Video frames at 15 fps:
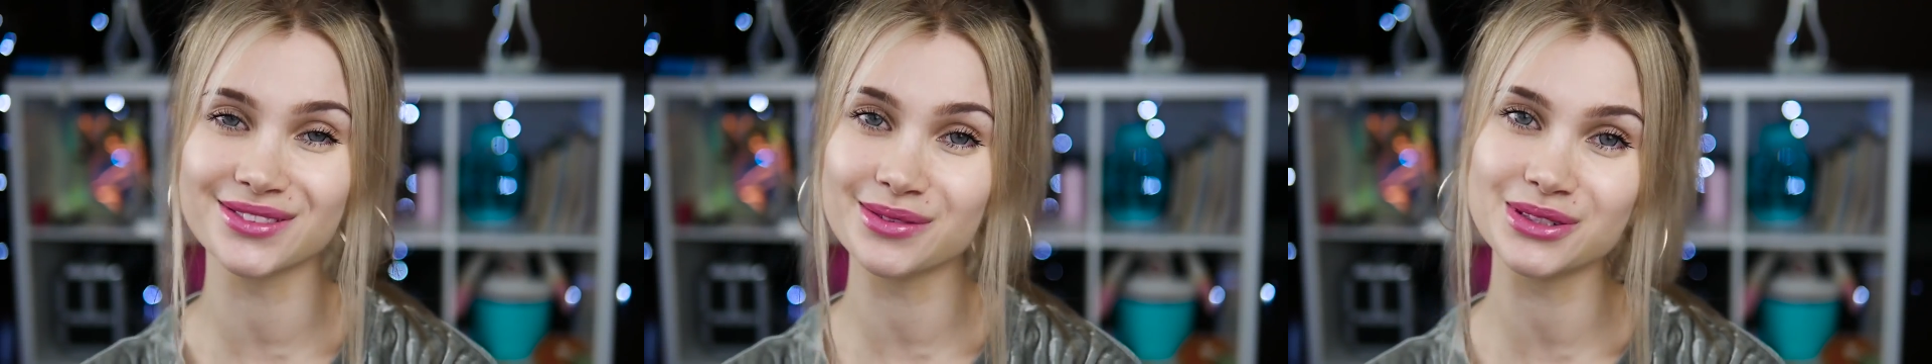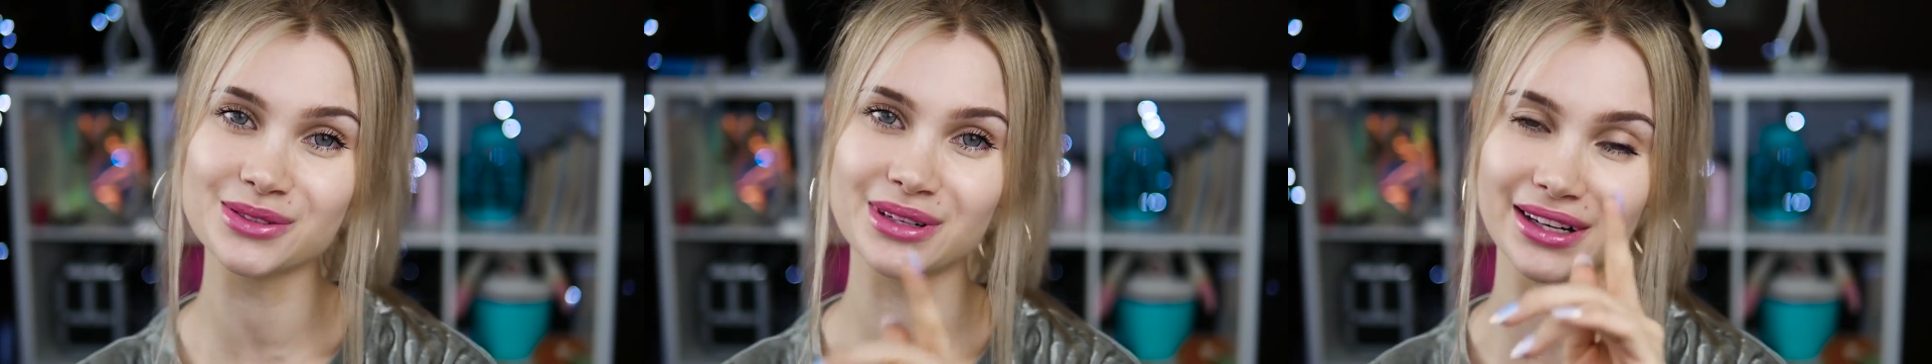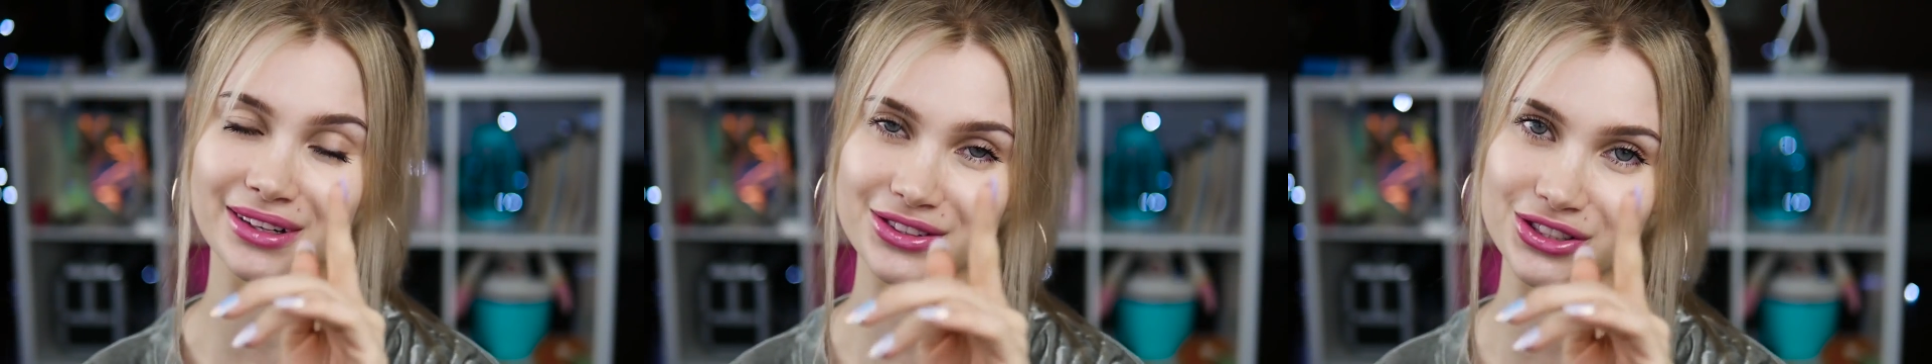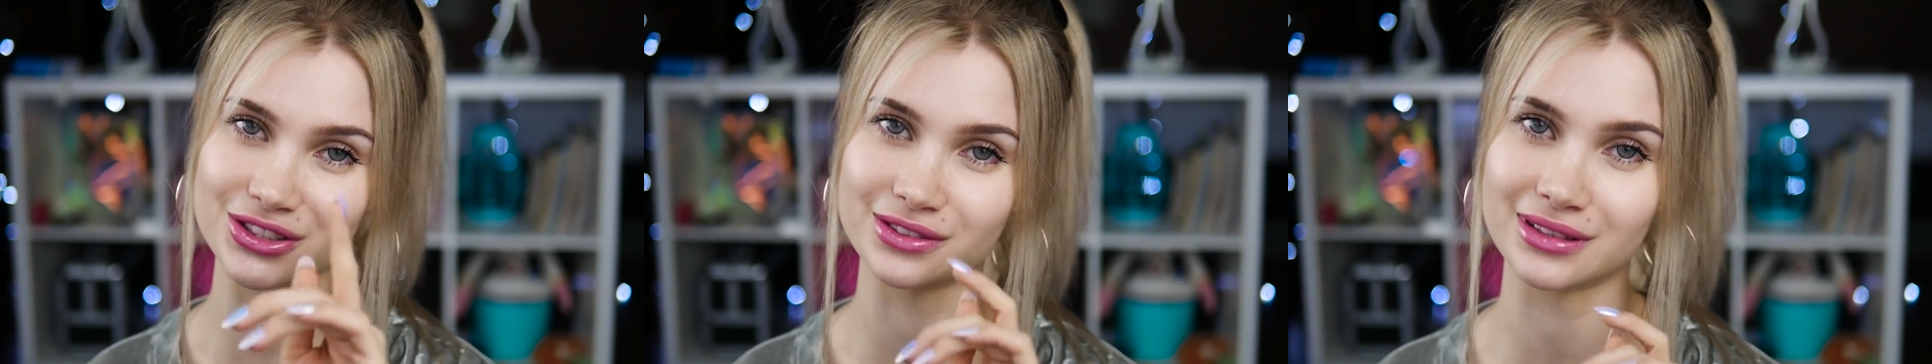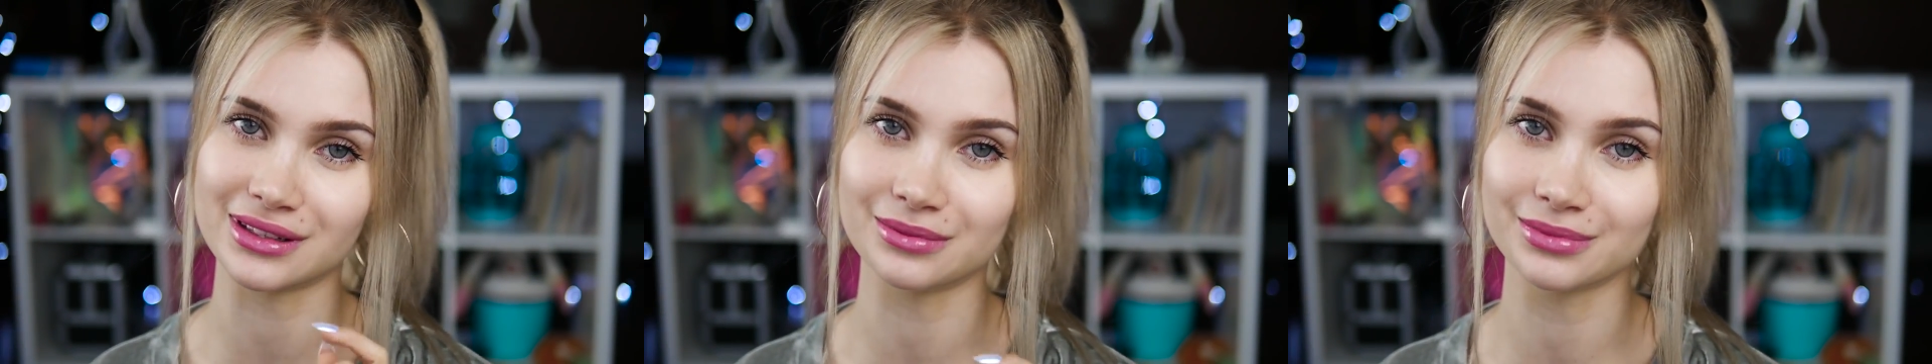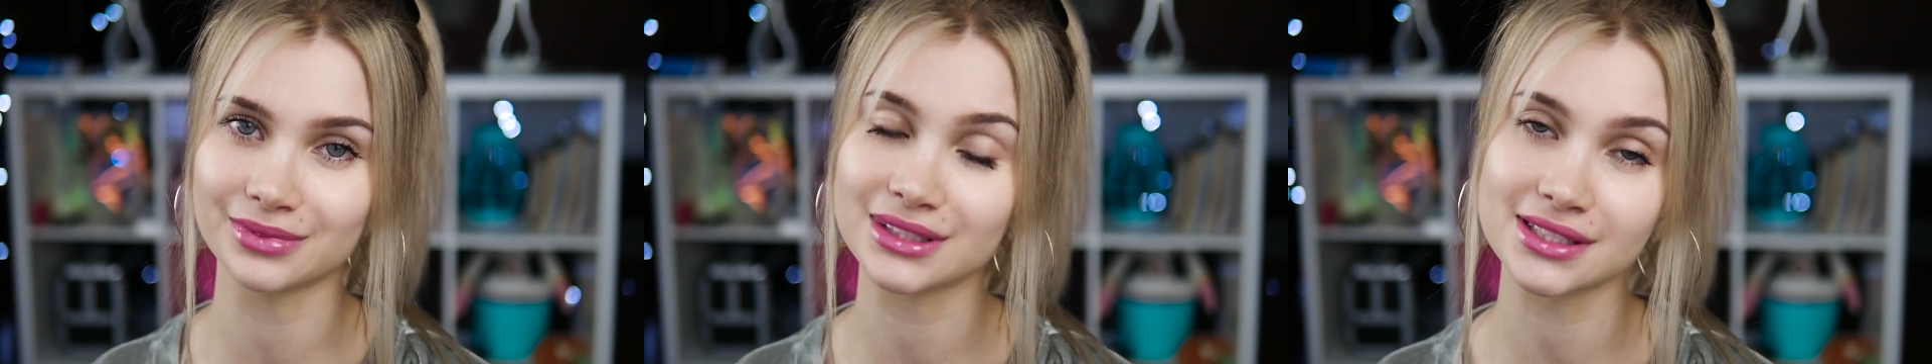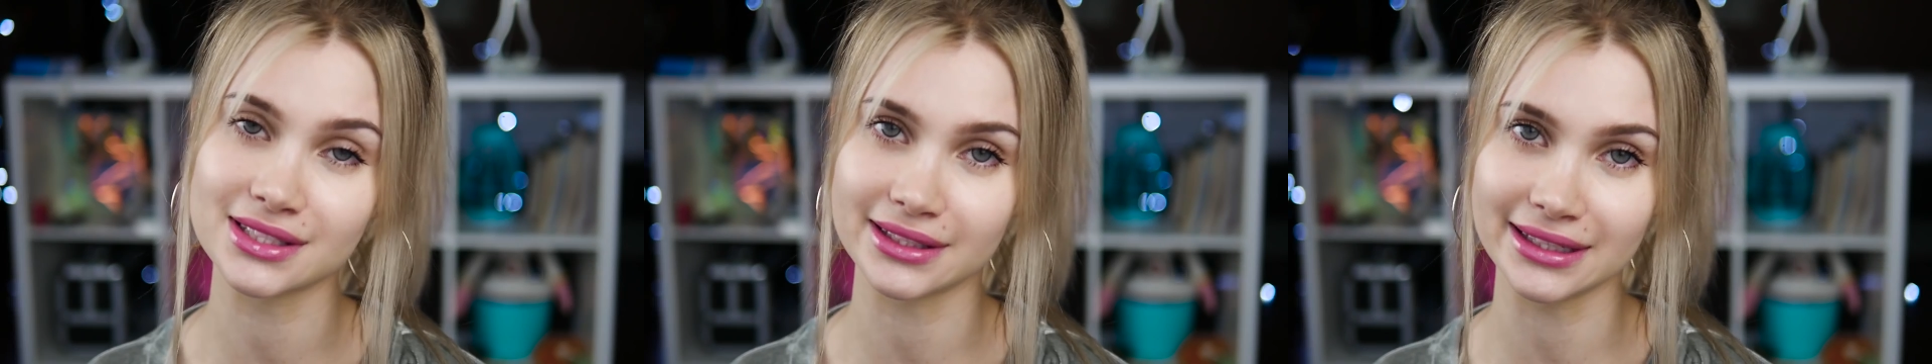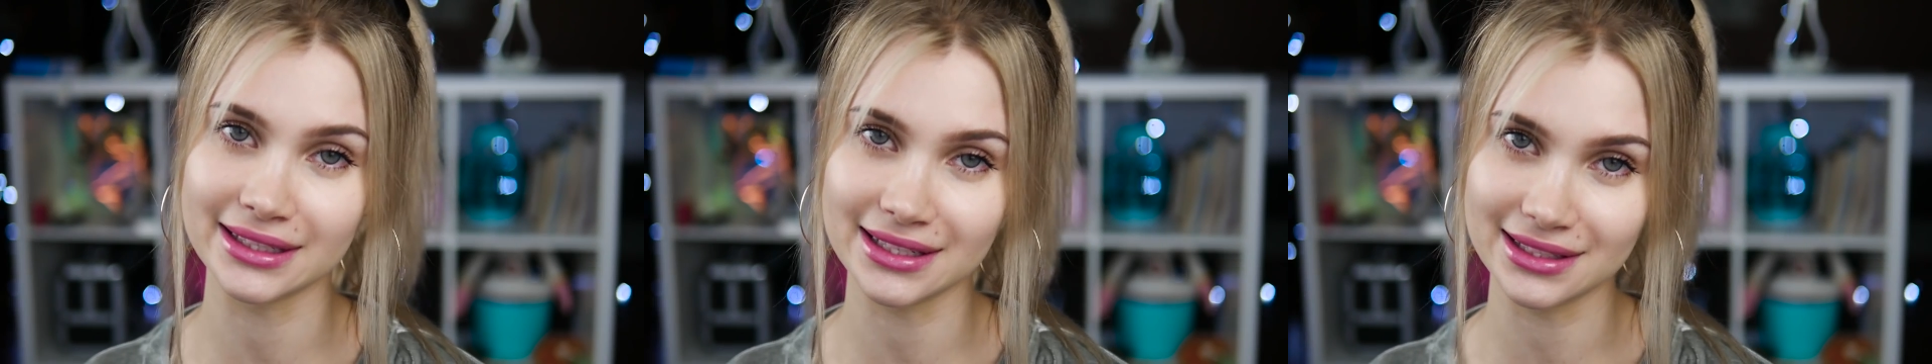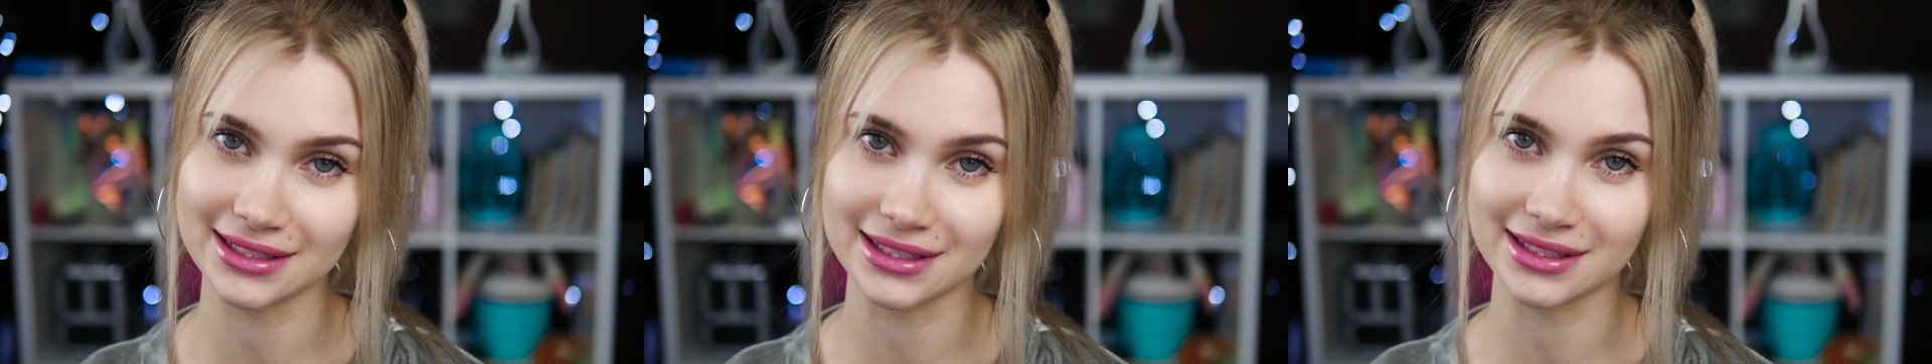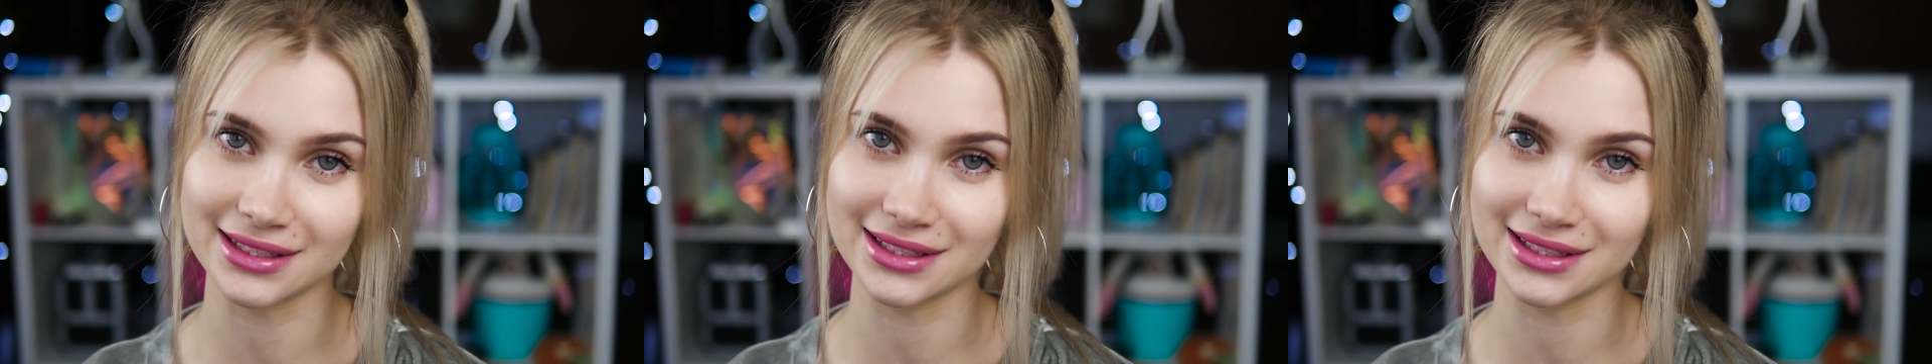В общем, хорошего вам настроения